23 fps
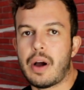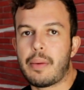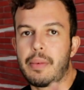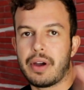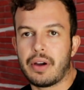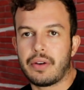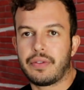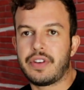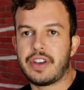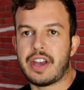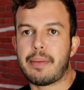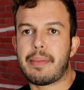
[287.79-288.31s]

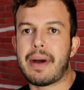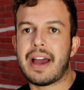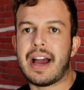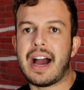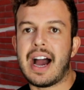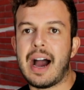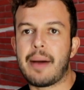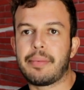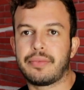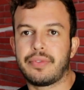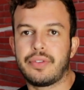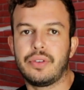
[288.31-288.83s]
Amanhã o vídeo é mais
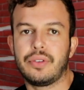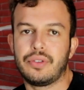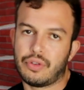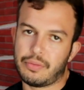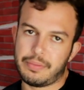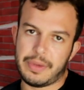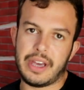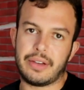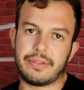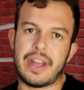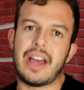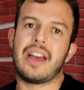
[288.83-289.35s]
rápido, viu?
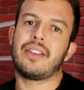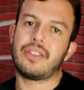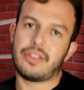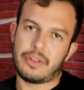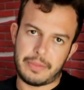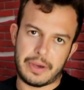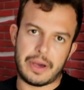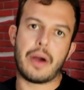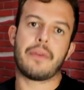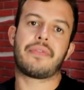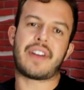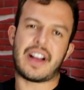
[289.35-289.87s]
Domingo, né?
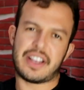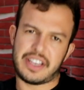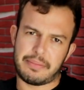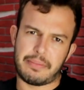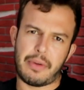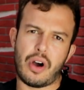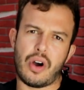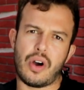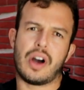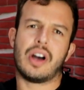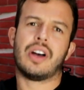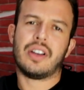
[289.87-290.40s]
Domingo vamos ficar de
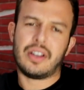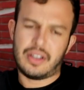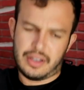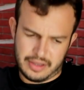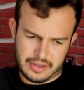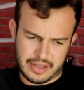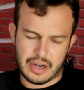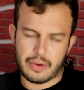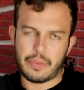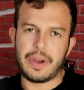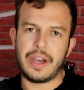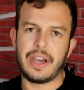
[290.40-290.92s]
boa,
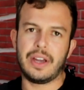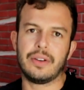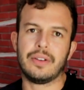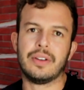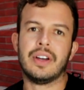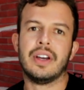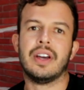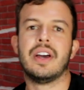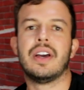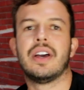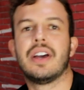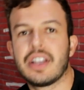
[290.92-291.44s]
tranquilo.
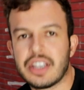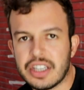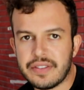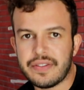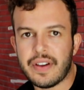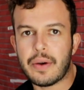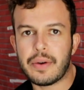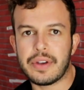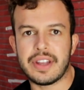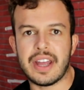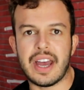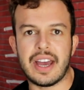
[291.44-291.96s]
Se
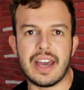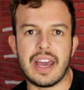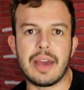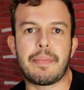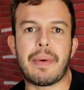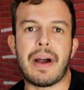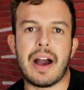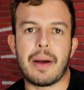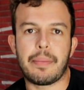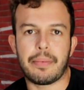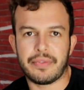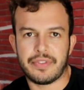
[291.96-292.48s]
tiver uma ideia aí
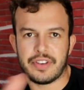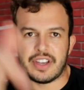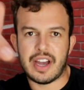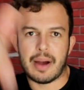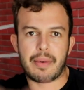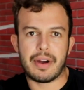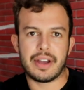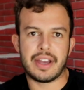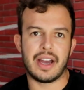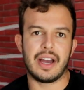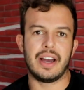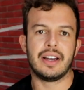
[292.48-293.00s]
pra, pro vídeo de
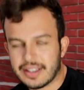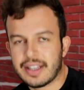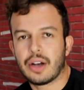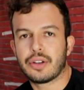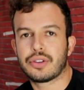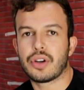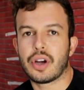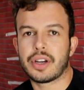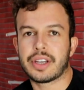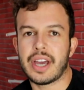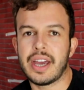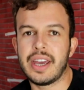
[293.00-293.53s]
amanhã, dá o
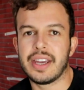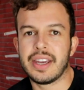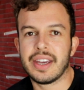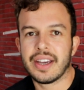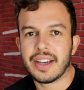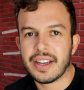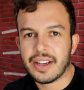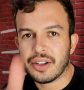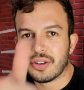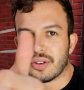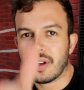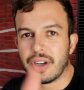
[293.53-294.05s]
toque
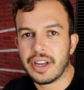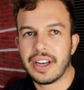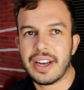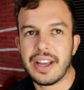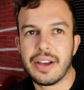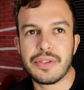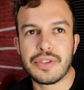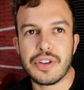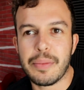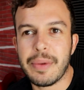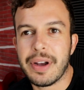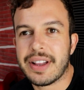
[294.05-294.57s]
aí, que eu tô lendo aí
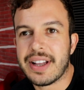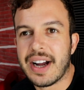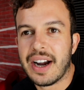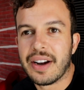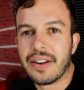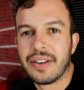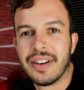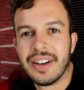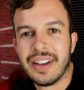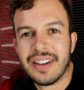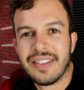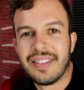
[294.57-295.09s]
os
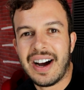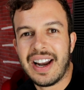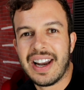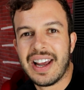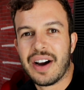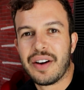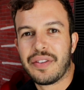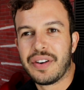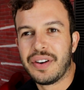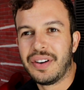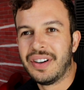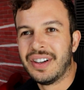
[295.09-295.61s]
comentários.
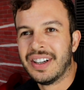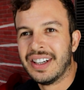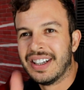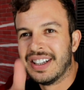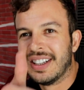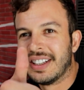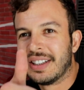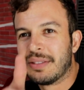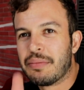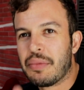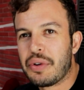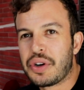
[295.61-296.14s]
Valeu, viu?
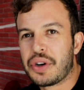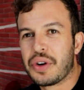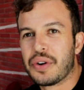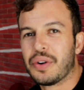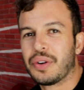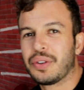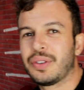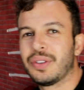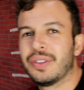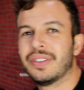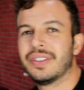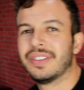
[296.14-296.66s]
Tamo
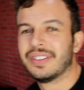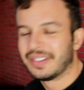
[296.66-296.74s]
junto.